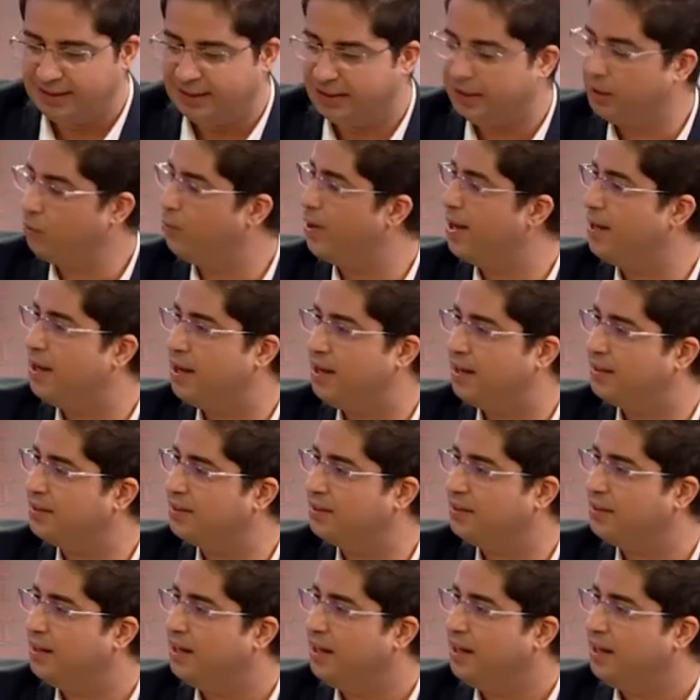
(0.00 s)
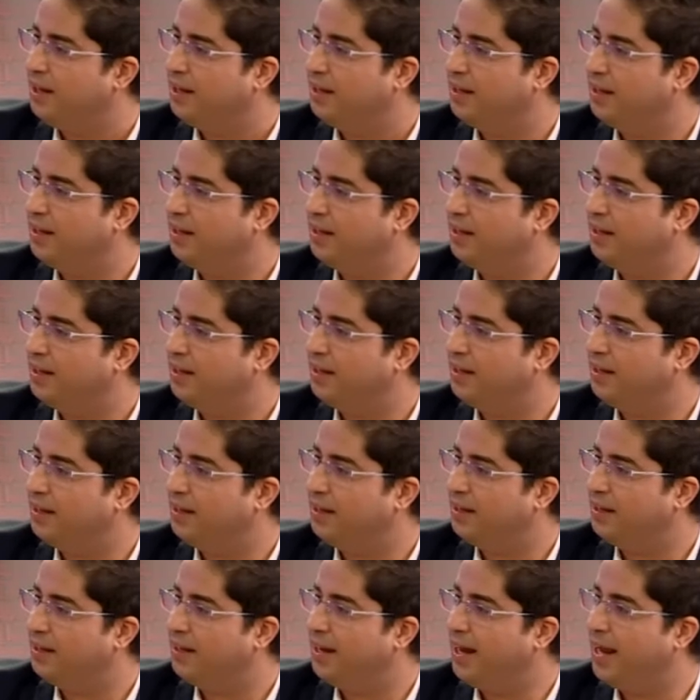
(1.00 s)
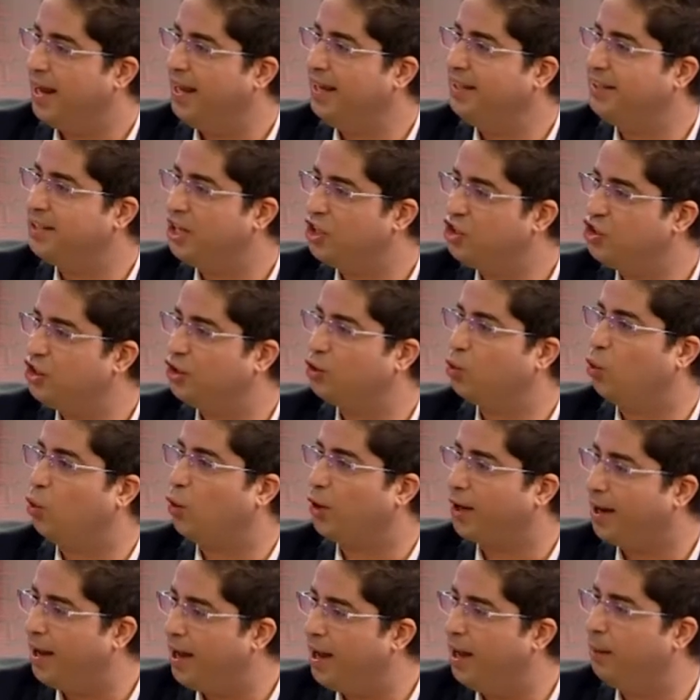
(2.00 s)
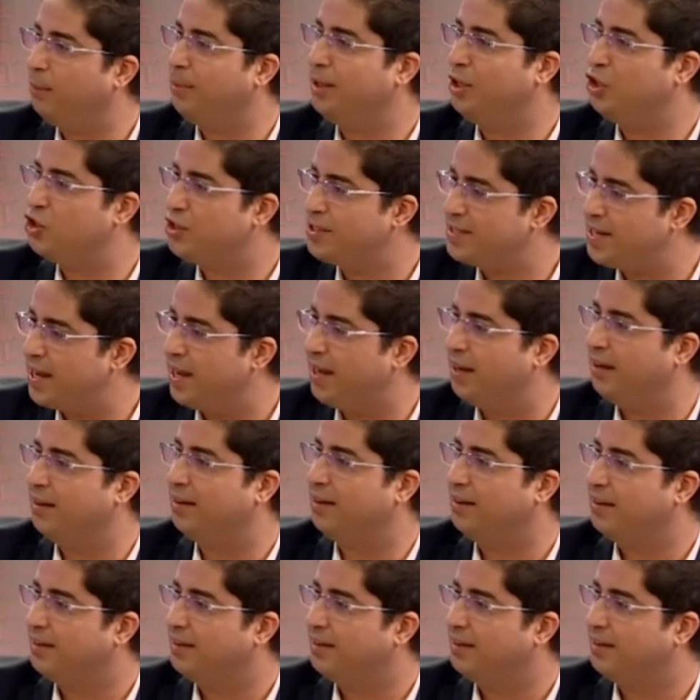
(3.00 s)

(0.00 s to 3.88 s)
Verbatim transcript: الروايات هل تجد قراء بالجزائر؟